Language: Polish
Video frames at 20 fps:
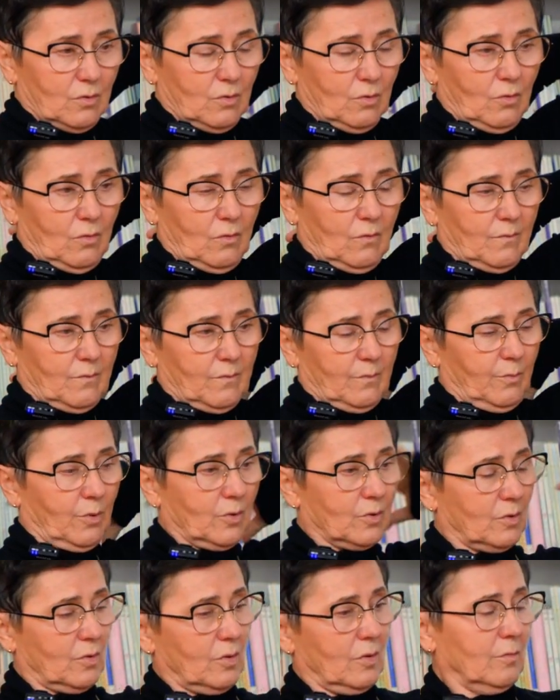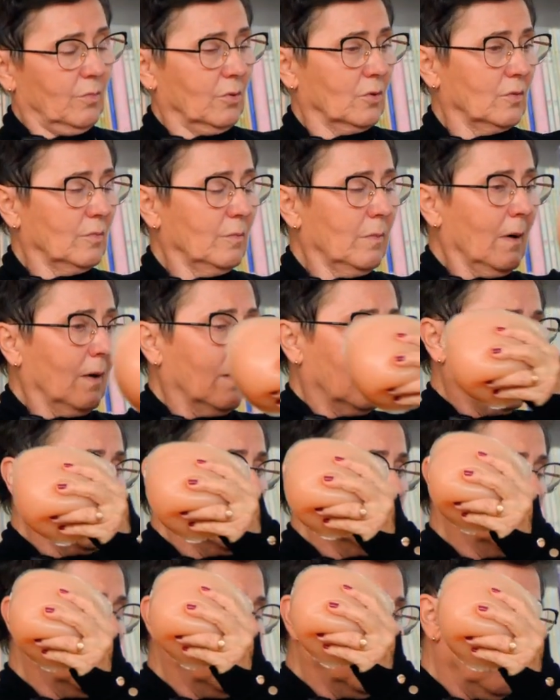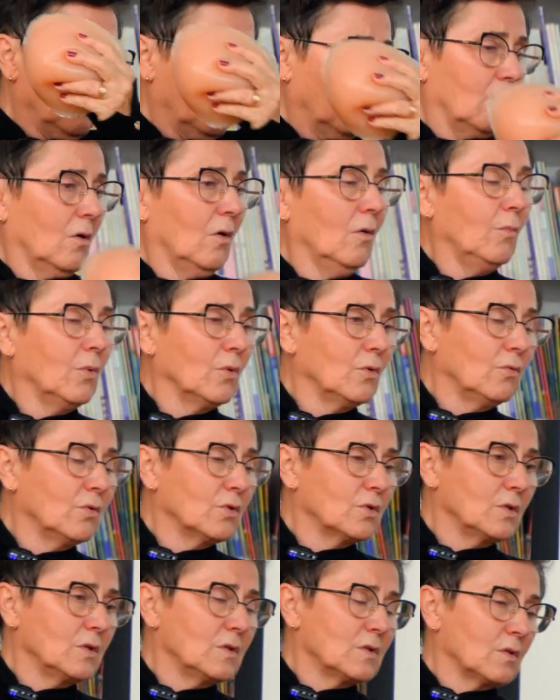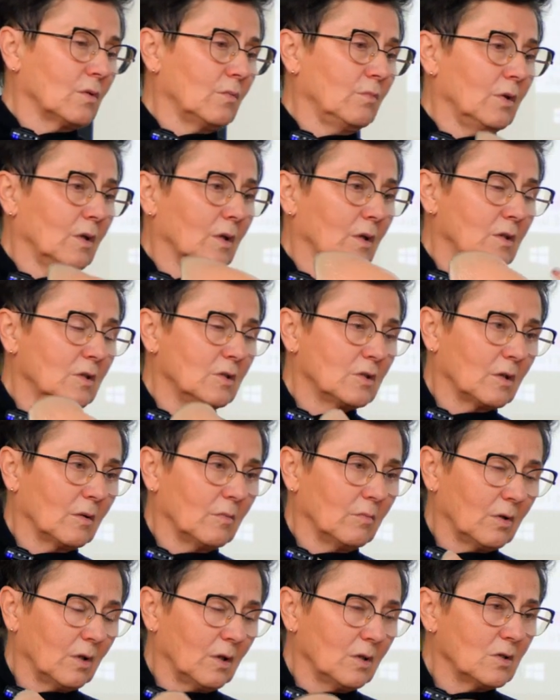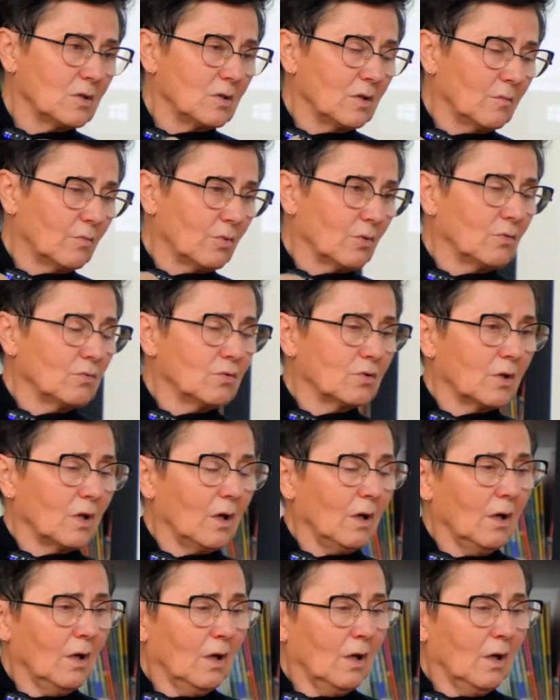tu pod, pod bark lekko podłożyć sobie jakiś tam ręcznik, poduszkę,